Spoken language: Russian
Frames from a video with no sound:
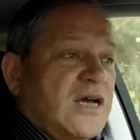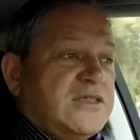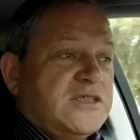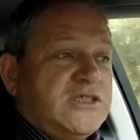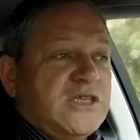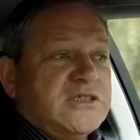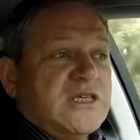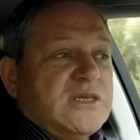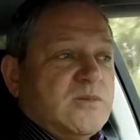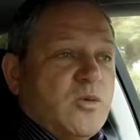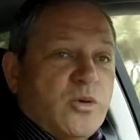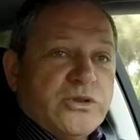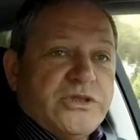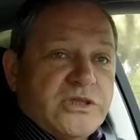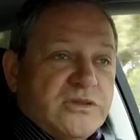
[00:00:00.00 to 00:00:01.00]
А сейчас они
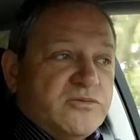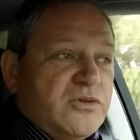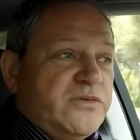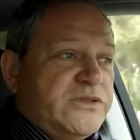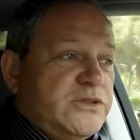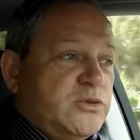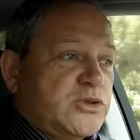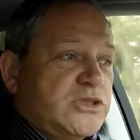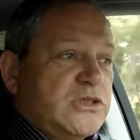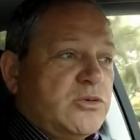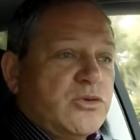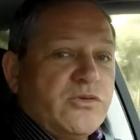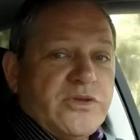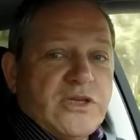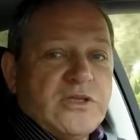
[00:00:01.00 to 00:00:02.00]
могут это вывести уже
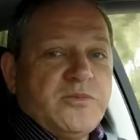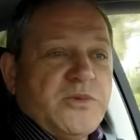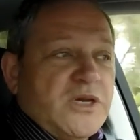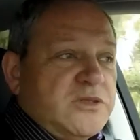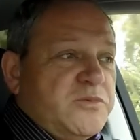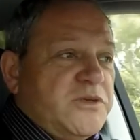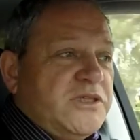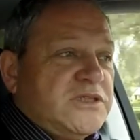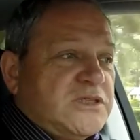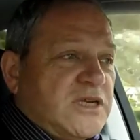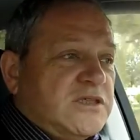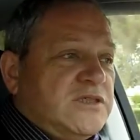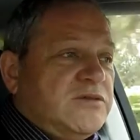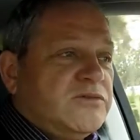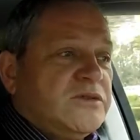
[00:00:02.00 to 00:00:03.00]
на уровень
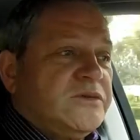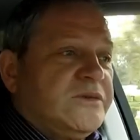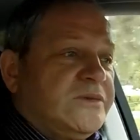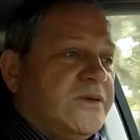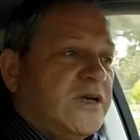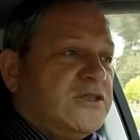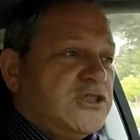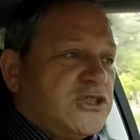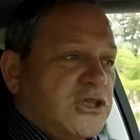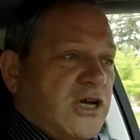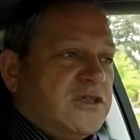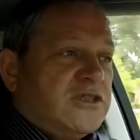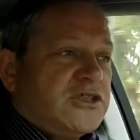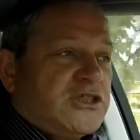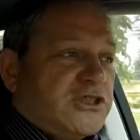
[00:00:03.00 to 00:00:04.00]
административного. Они же,
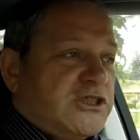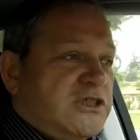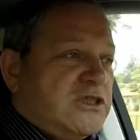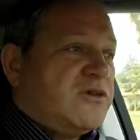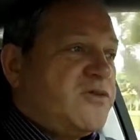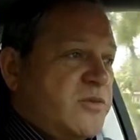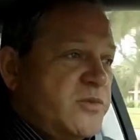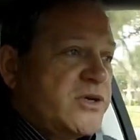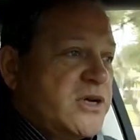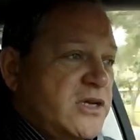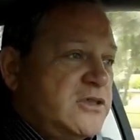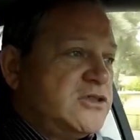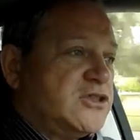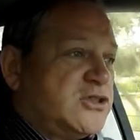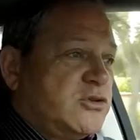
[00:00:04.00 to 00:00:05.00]
они же шли на
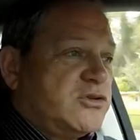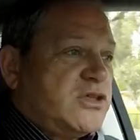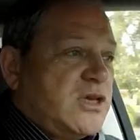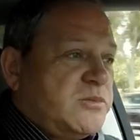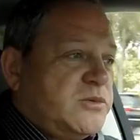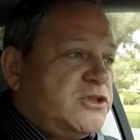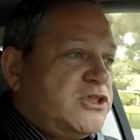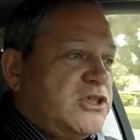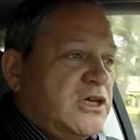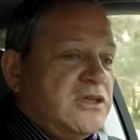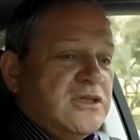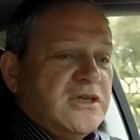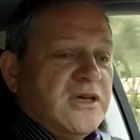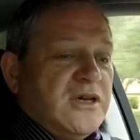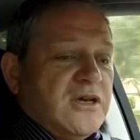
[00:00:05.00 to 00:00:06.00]
выборы, они же что-то
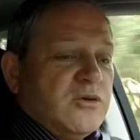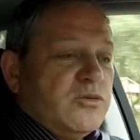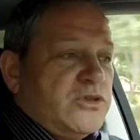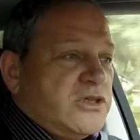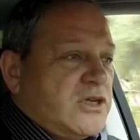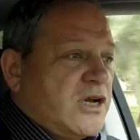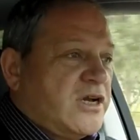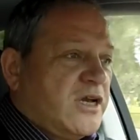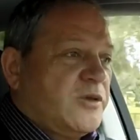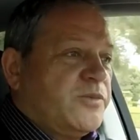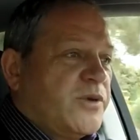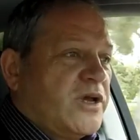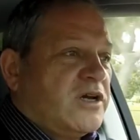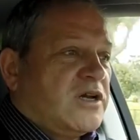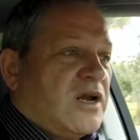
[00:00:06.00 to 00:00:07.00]
обещали. У них
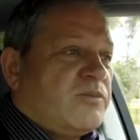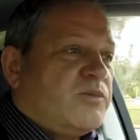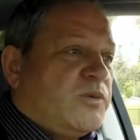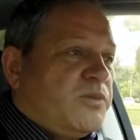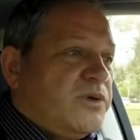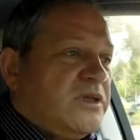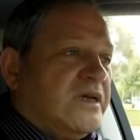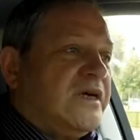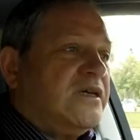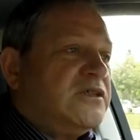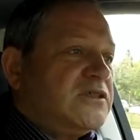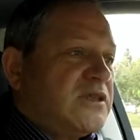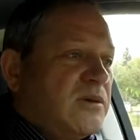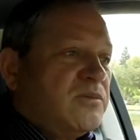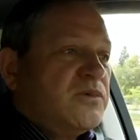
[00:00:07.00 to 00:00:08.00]
какая-то программа была,
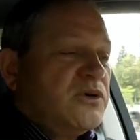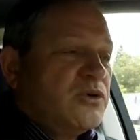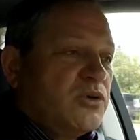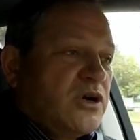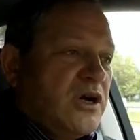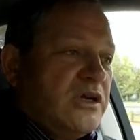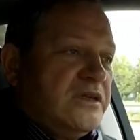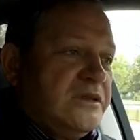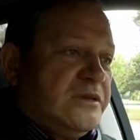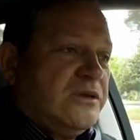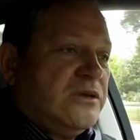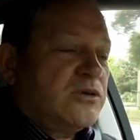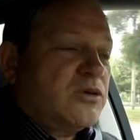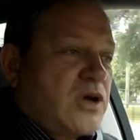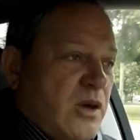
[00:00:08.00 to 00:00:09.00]
они там рука,
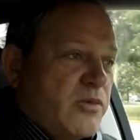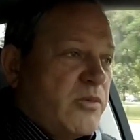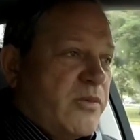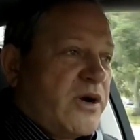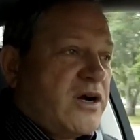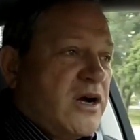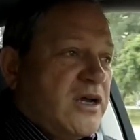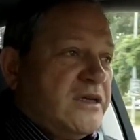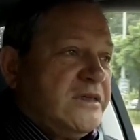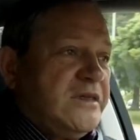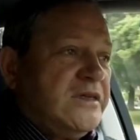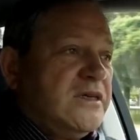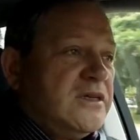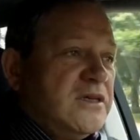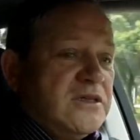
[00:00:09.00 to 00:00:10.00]
руками махали,
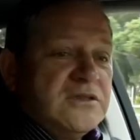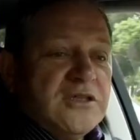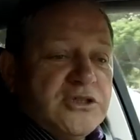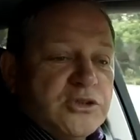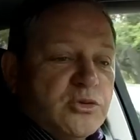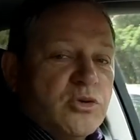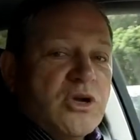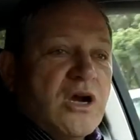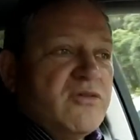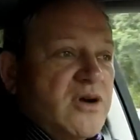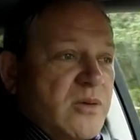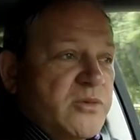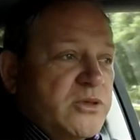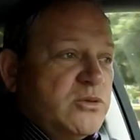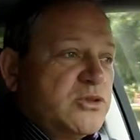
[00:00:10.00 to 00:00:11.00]
значит,
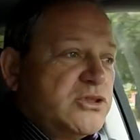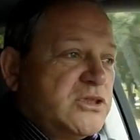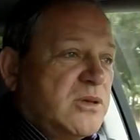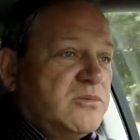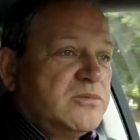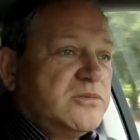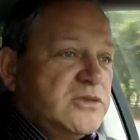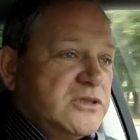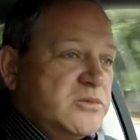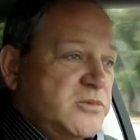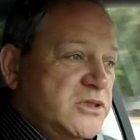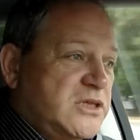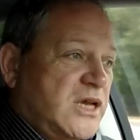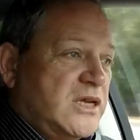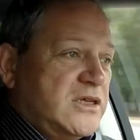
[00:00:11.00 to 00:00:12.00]
рукавами тоже там
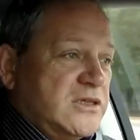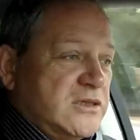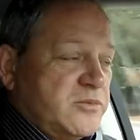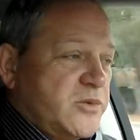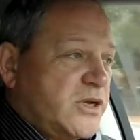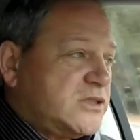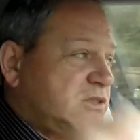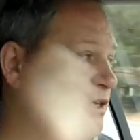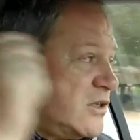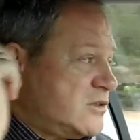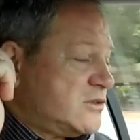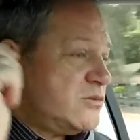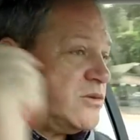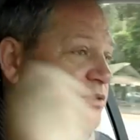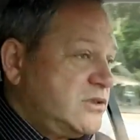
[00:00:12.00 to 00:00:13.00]
заметали
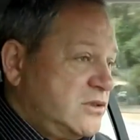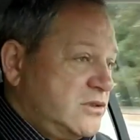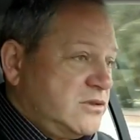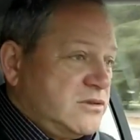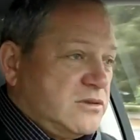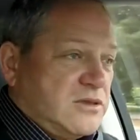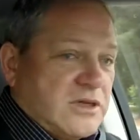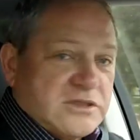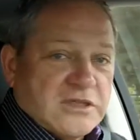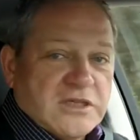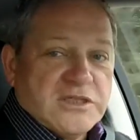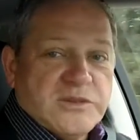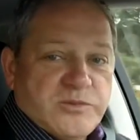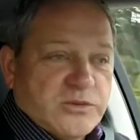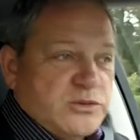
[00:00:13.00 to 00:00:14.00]
пространство. И
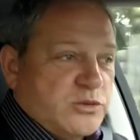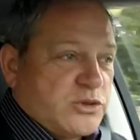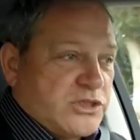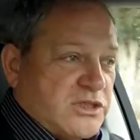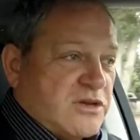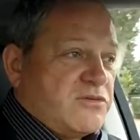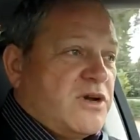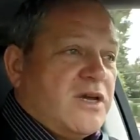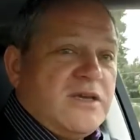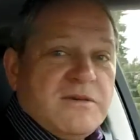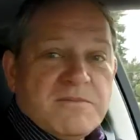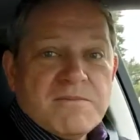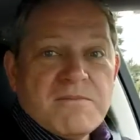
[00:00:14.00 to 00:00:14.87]
казалось бы, ну уже давай.